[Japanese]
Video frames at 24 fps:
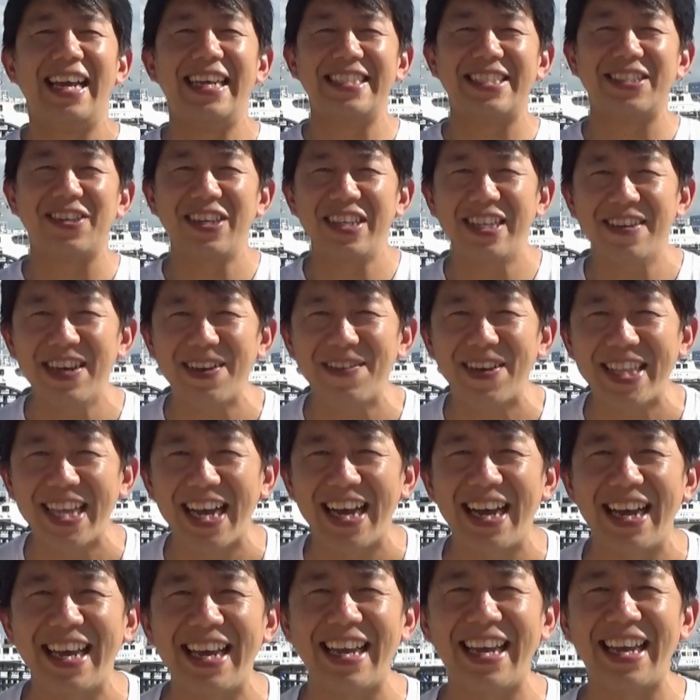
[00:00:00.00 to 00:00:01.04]
それではま
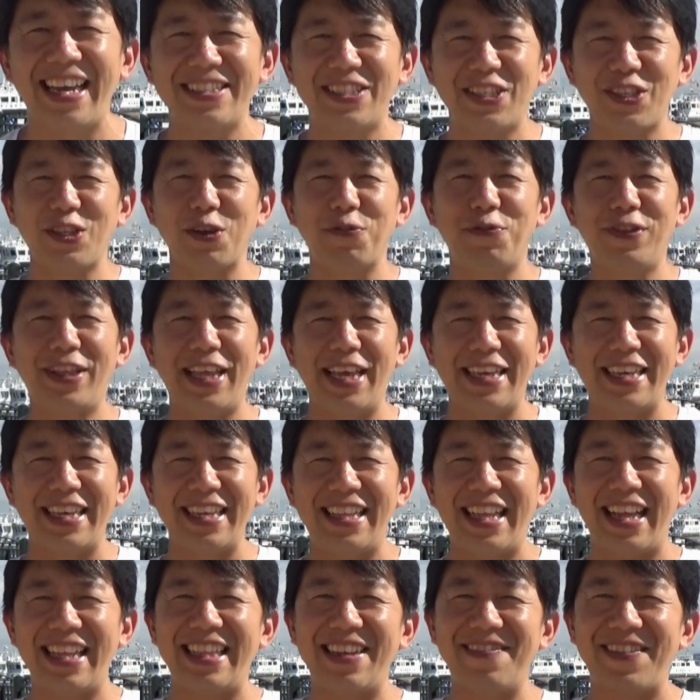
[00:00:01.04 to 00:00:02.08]
た、ちょっと不定期
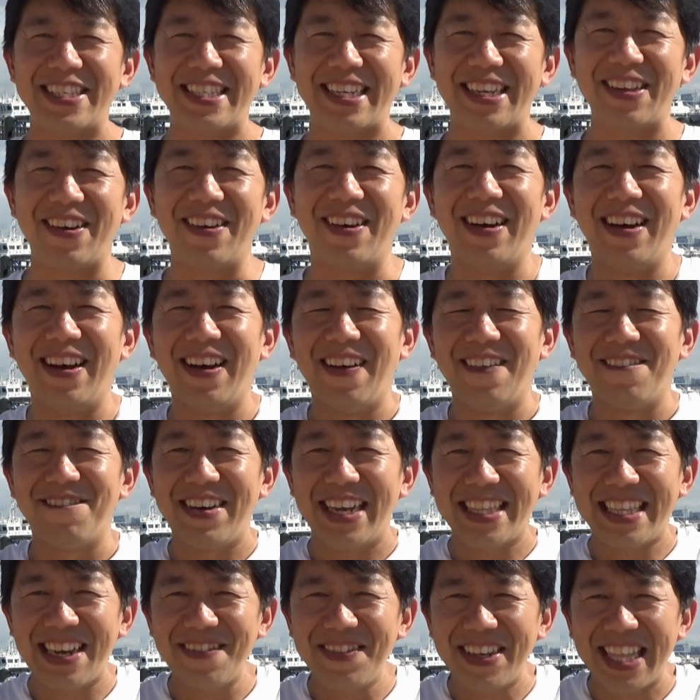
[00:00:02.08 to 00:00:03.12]
になってますけど、
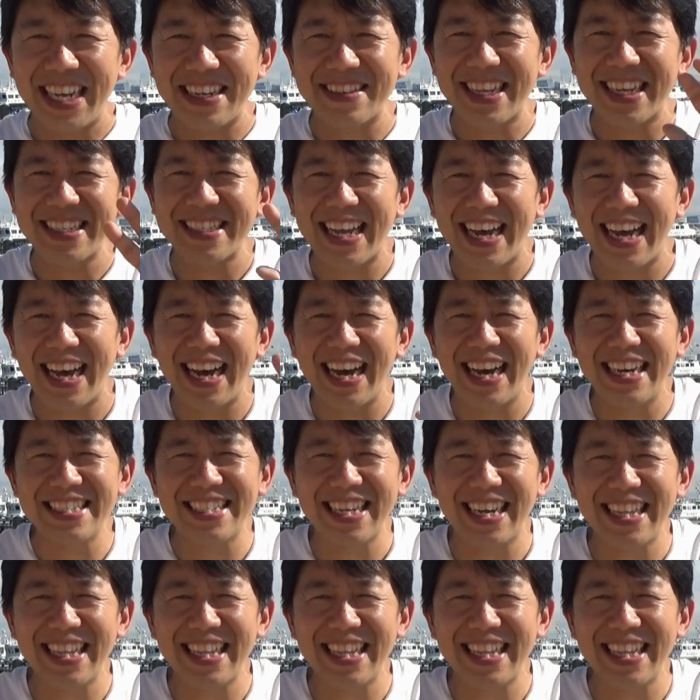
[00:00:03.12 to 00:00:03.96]
また見てください。